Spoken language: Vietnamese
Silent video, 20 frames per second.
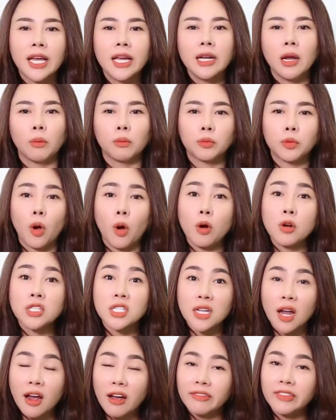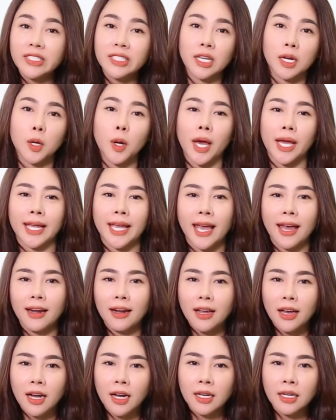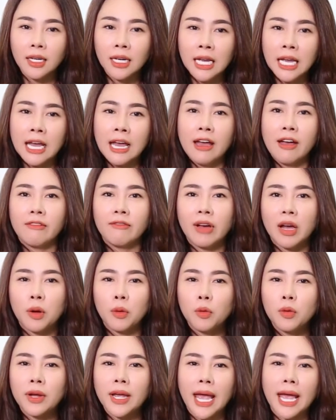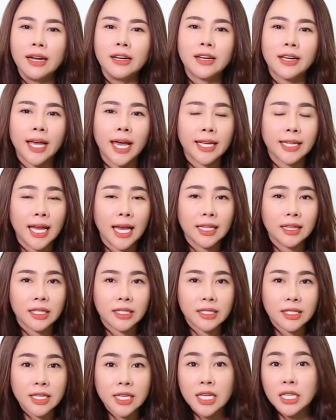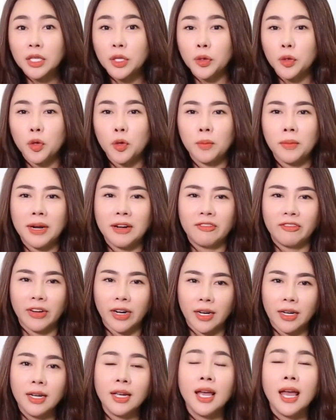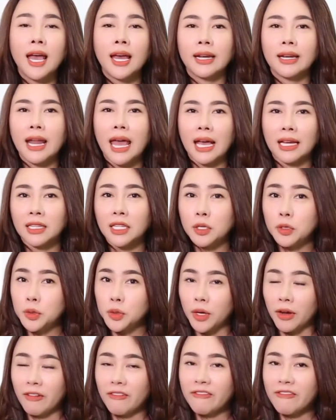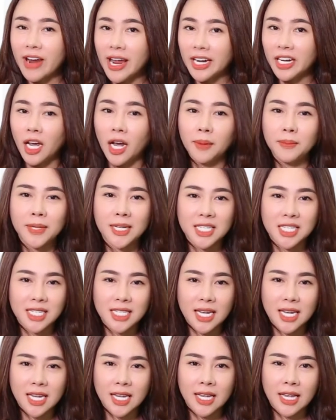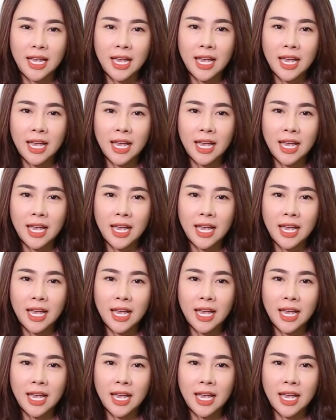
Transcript: chế độc tố so với những loại cá lớn và nguồn cá được khai thác tự nhiên từ nguồn bền vững đạt tiêu chuẩn Fan of the Sea